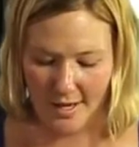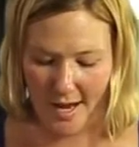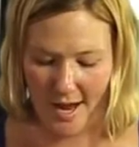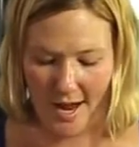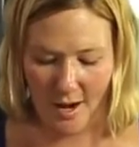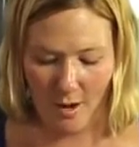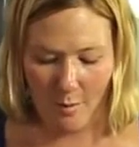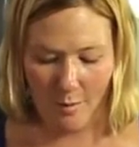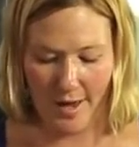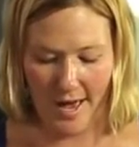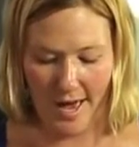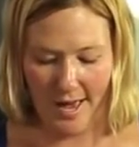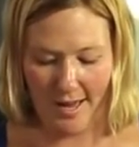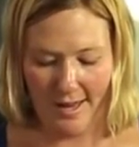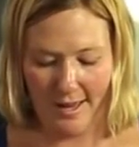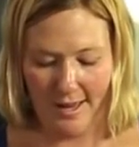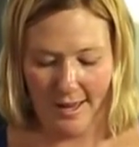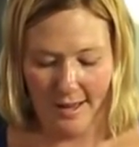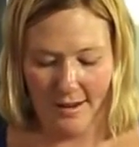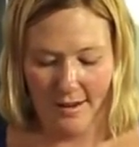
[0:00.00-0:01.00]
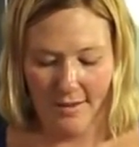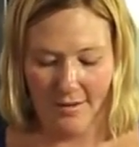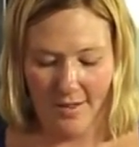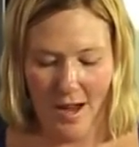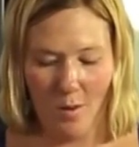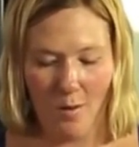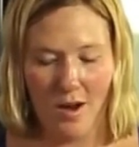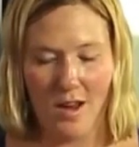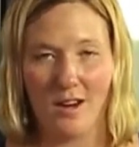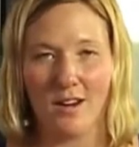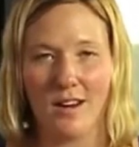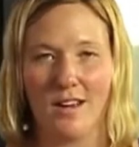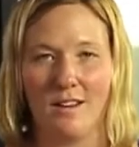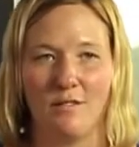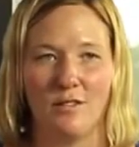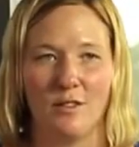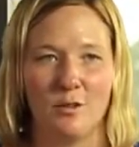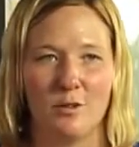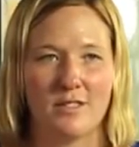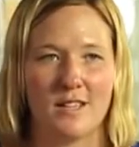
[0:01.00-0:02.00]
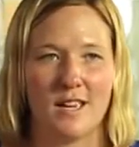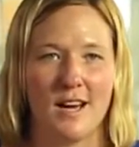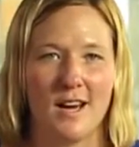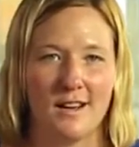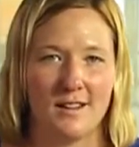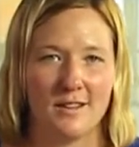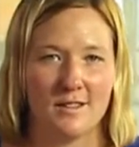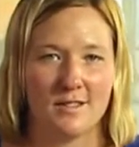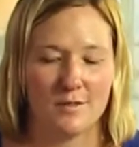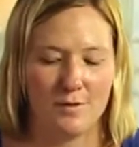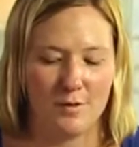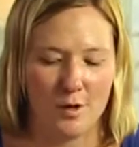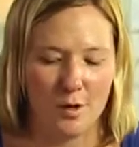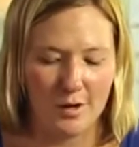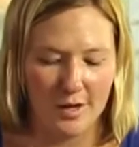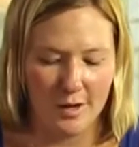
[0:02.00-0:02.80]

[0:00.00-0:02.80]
en la mezcla para que no haya esquejes flotando.